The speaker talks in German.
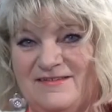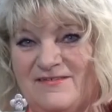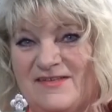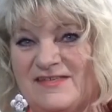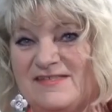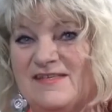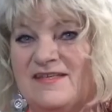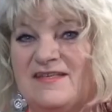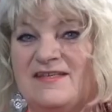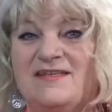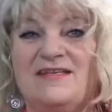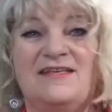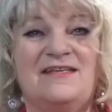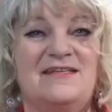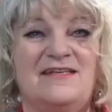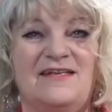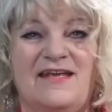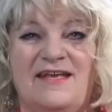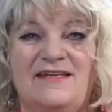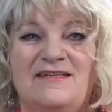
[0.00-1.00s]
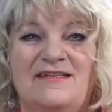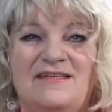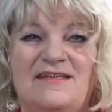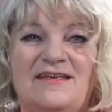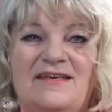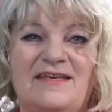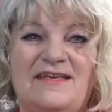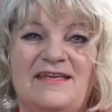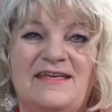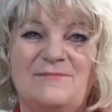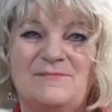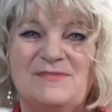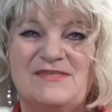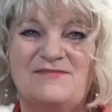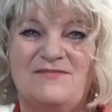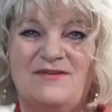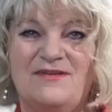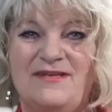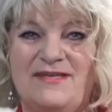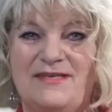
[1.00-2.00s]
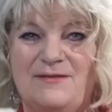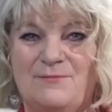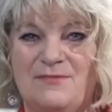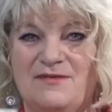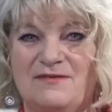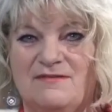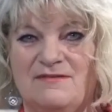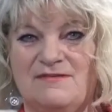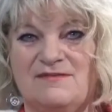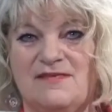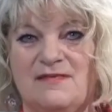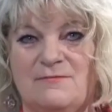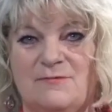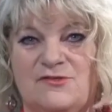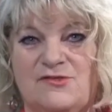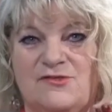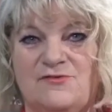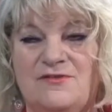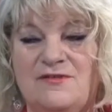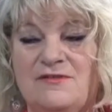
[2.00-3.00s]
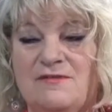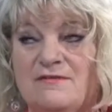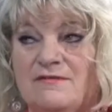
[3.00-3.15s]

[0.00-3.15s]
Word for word: Wer sich ja. nicht in einen Krebs verliebt, selber schuld?